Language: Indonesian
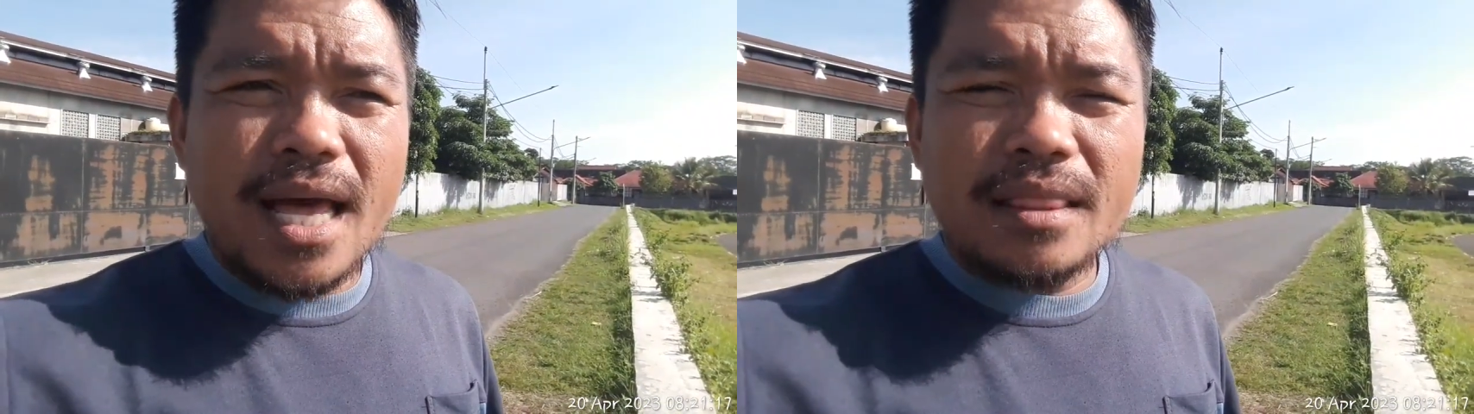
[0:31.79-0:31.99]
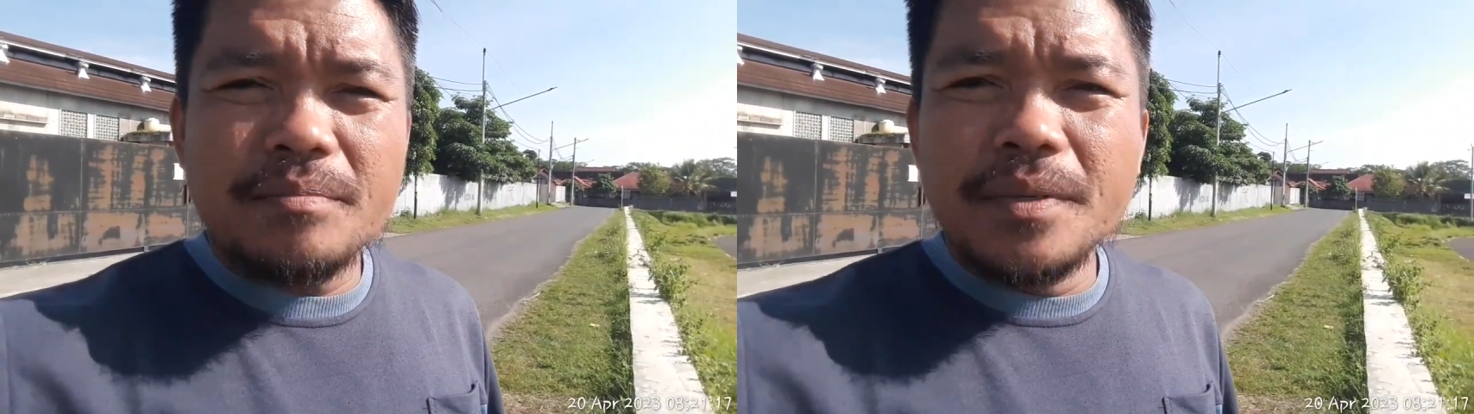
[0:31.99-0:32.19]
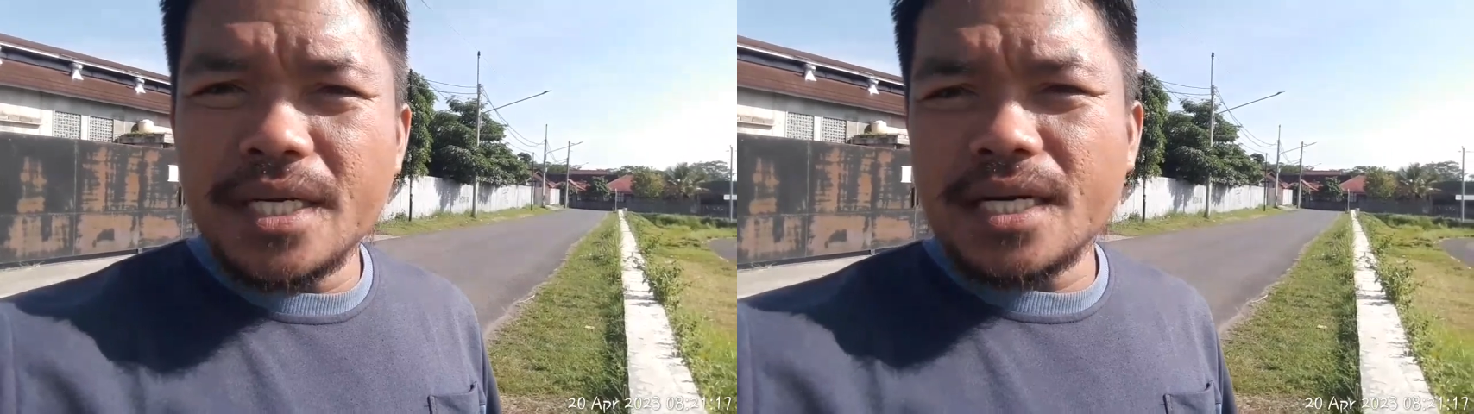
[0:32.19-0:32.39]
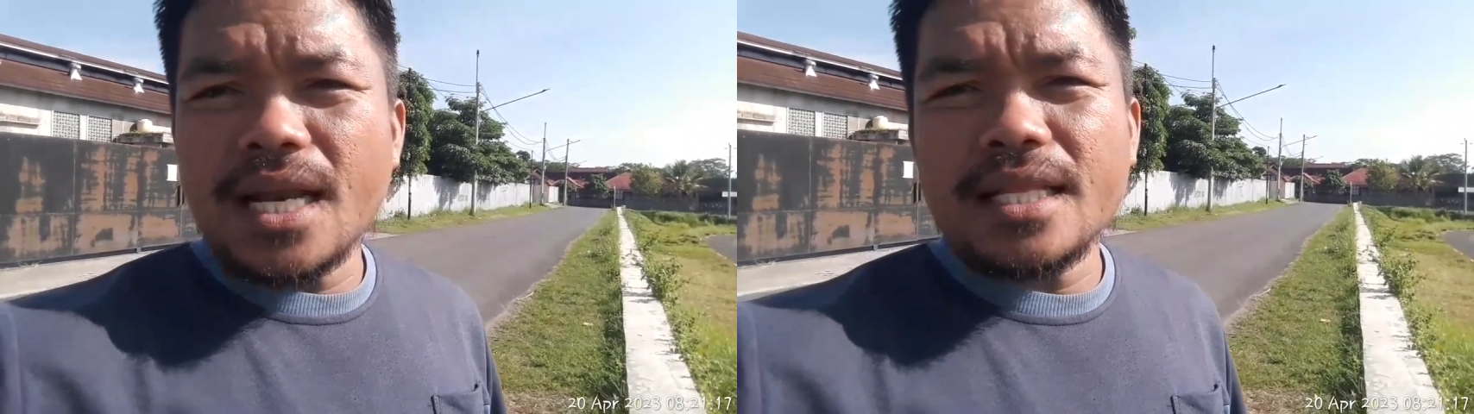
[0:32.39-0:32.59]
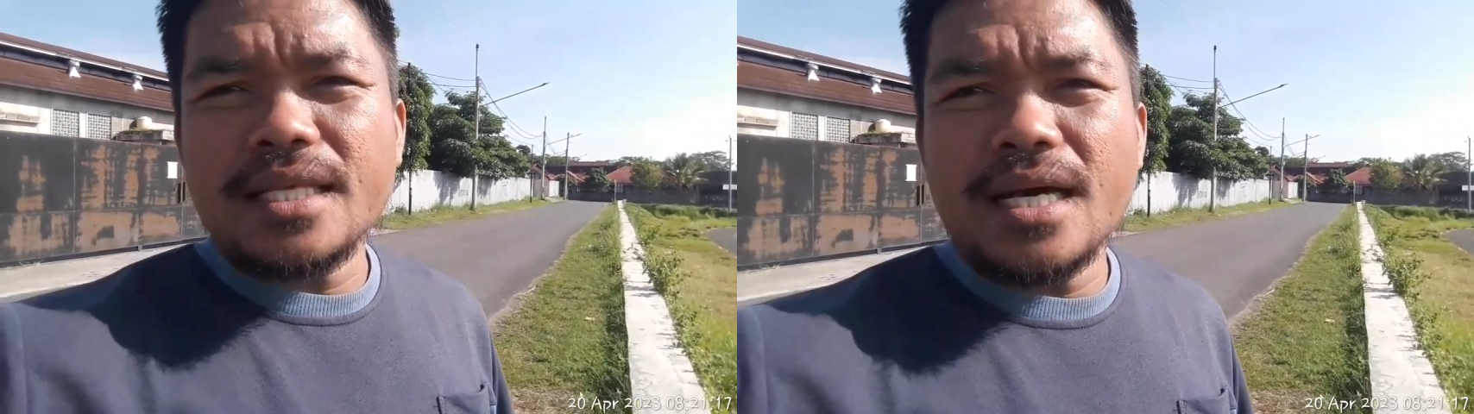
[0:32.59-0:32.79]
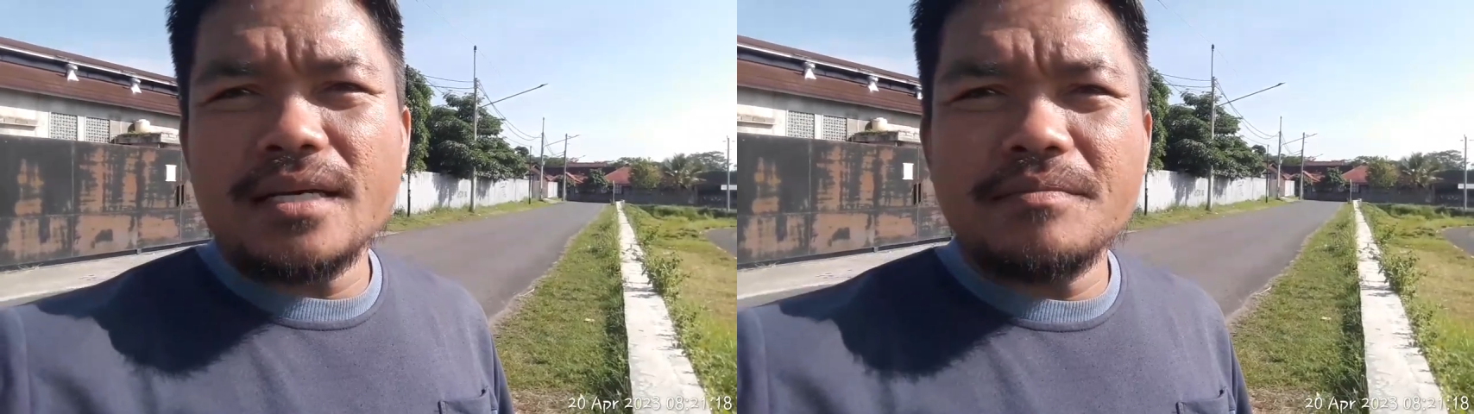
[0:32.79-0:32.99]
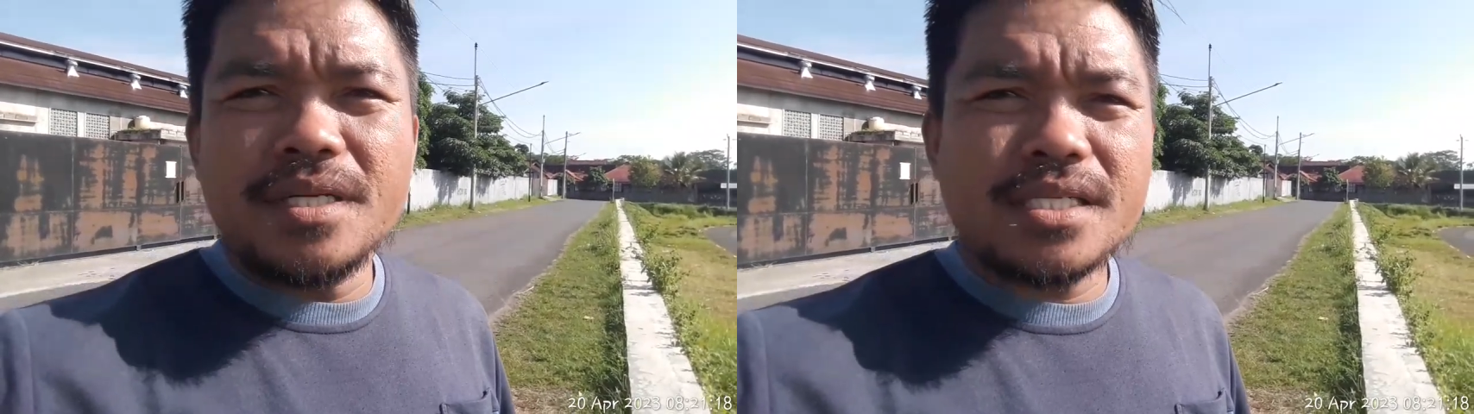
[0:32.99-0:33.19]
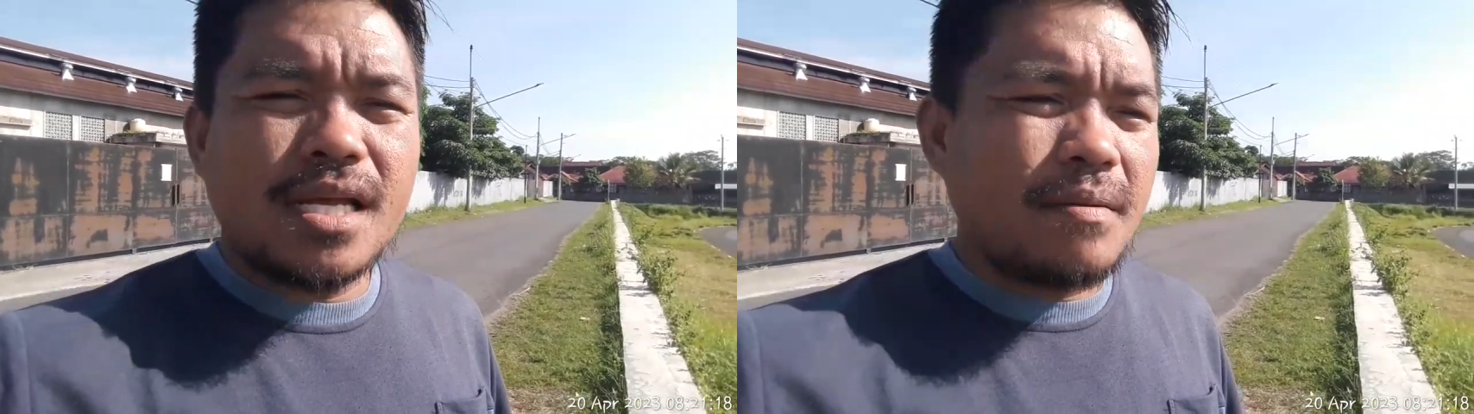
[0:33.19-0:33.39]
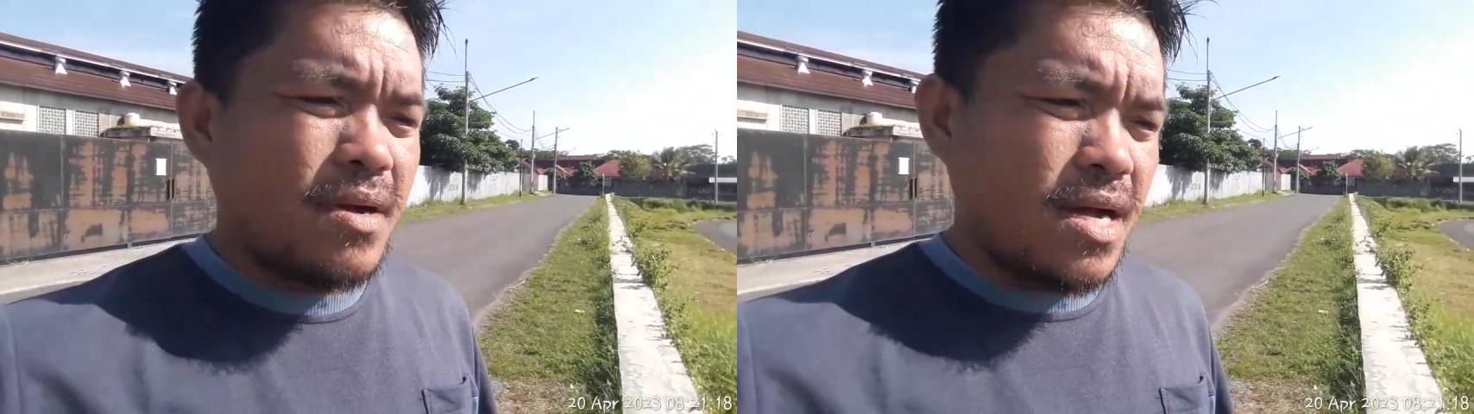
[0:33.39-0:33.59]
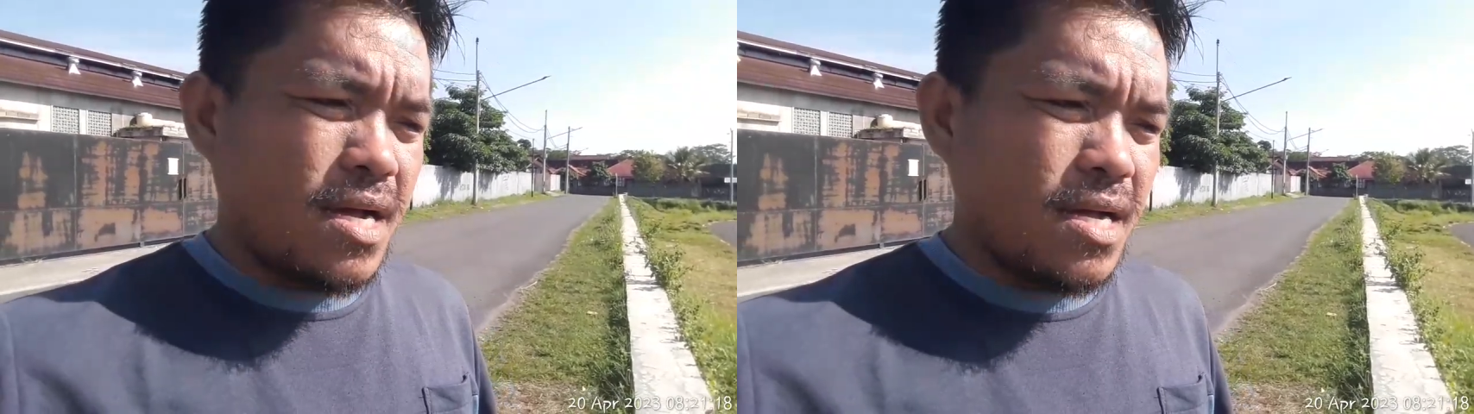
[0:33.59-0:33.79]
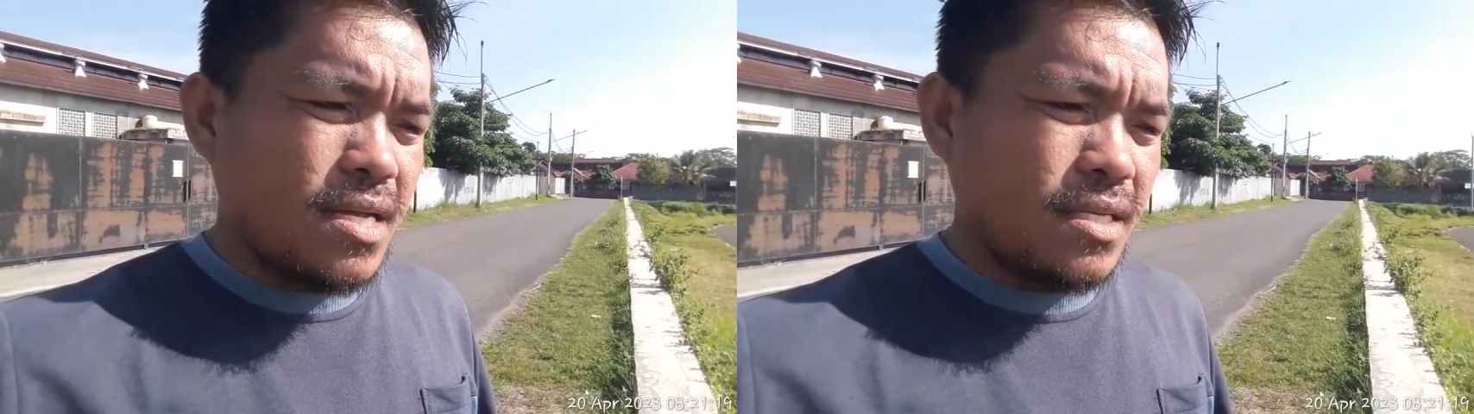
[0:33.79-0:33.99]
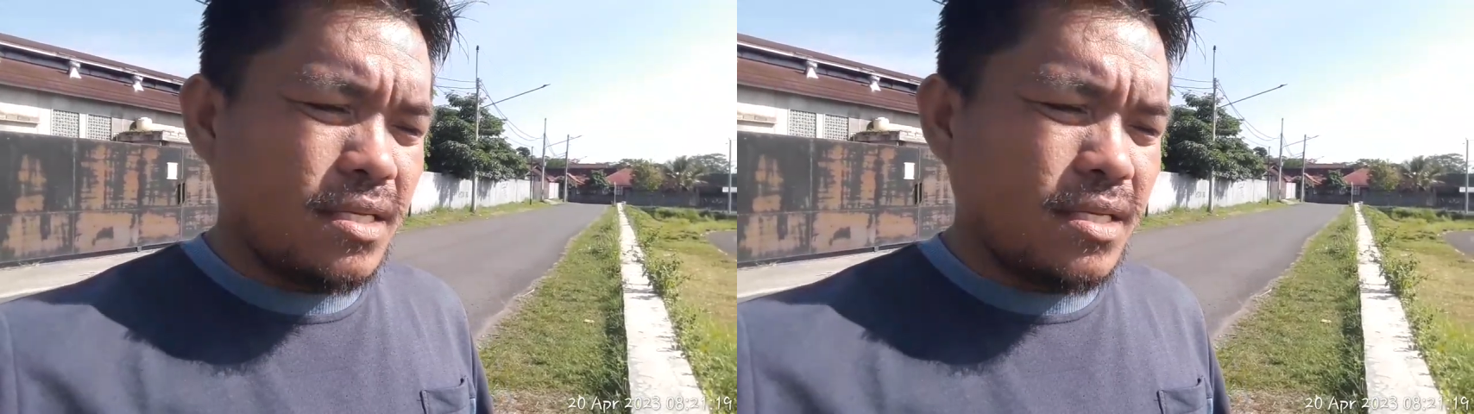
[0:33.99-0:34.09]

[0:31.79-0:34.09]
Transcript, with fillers: latber latihan bersama